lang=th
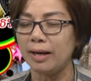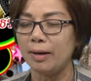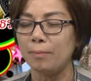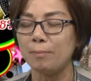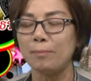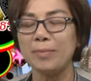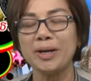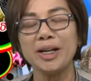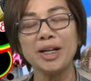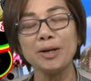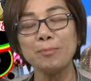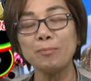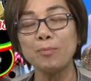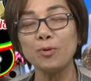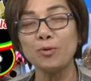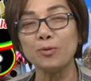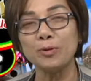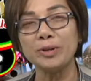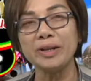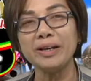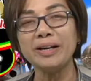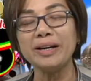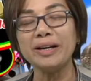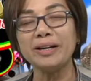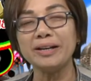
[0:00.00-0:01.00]
ไม่ได้ปลูก
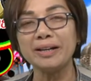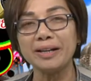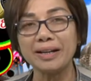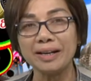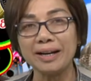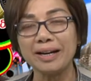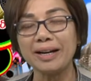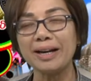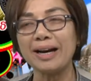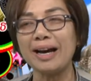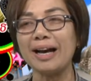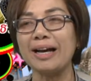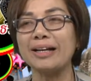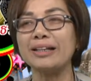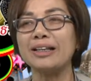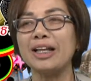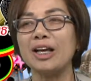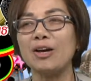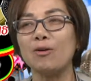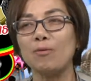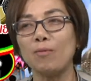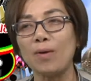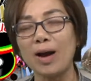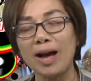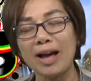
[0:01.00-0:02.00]
ที่อินเดียนะคะ
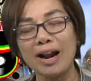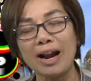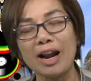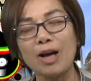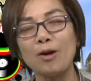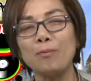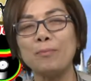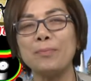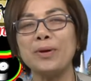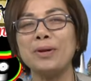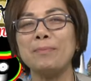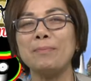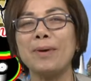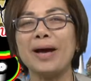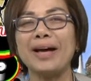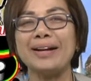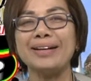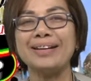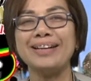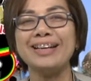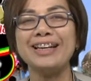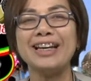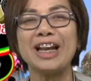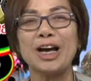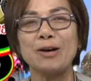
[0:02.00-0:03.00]
แต่ว่าเราเป็นพัน
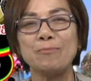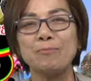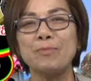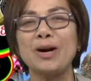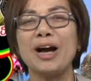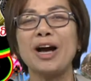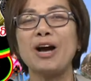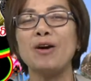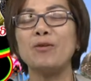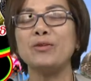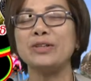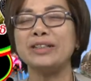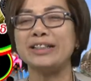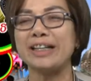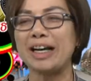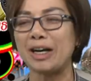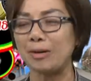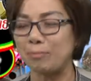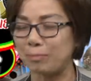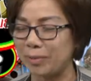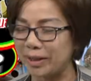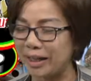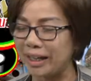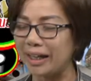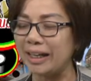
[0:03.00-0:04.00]
ธุ์ที่นำเข้าจาก
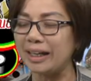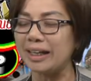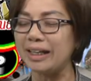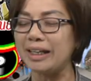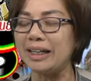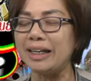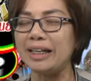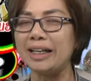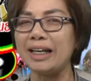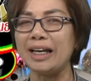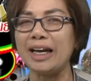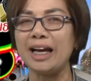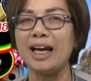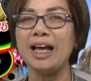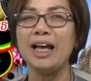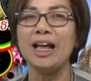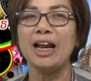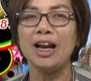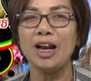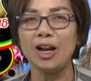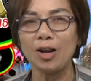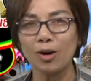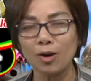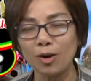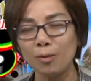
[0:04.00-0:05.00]
ประเทศอินเดีย
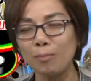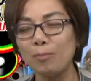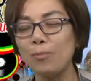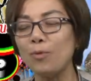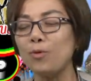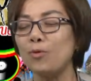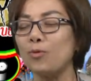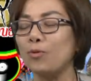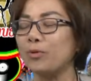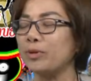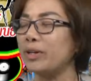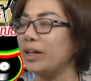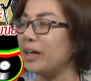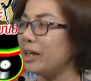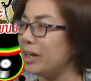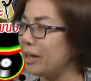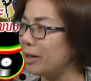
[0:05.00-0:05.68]
แล้วก็ปลูกที่